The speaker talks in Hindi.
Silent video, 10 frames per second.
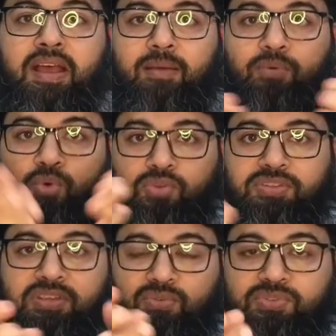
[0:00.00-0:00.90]
आप खुद
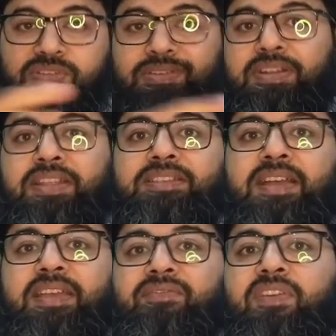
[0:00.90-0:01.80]
से कुछ
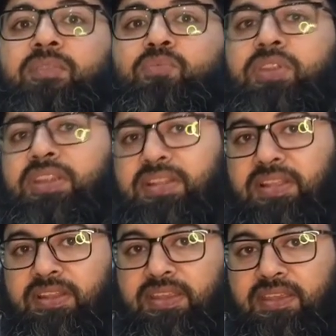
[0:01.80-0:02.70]
डिज़ाइन फार्मूलेट
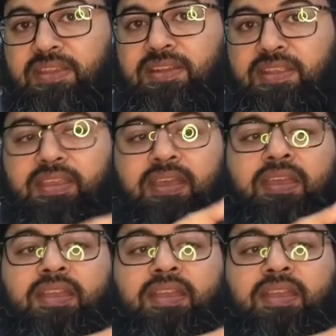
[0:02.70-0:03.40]
करेंगे